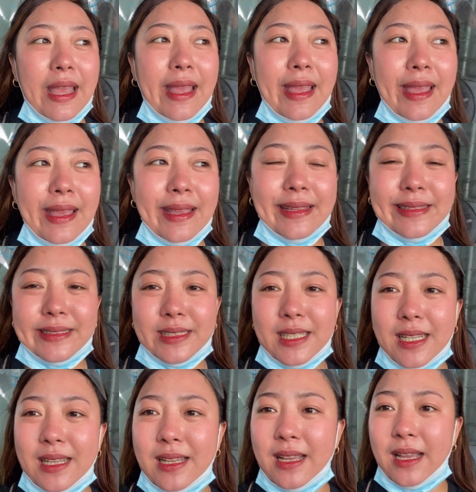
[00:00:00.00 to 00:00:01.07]
And
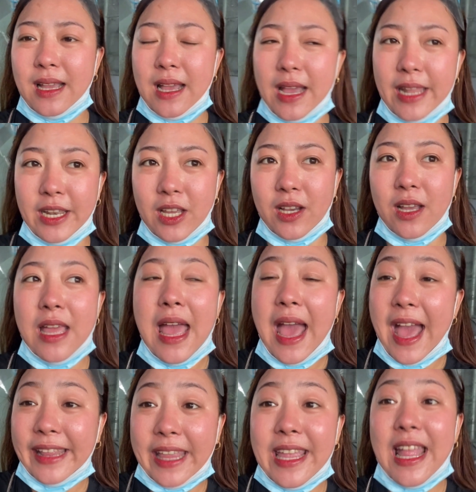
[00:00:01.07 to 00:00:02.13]
ano,
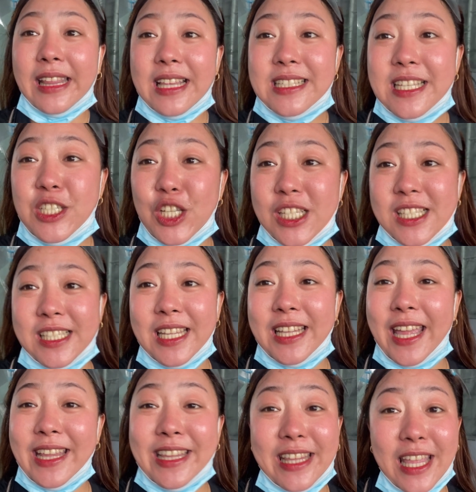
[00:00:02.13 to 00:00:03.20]
antayin natin si
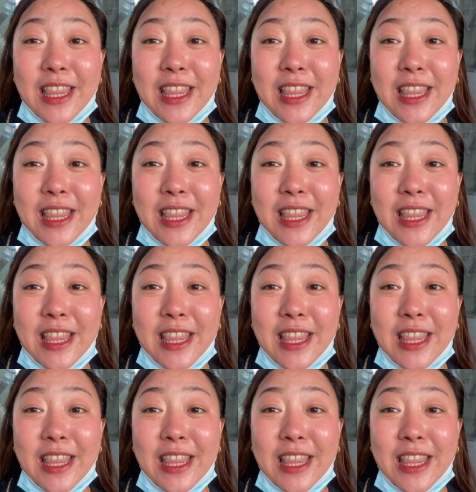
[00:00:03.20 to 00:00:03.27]
Justin and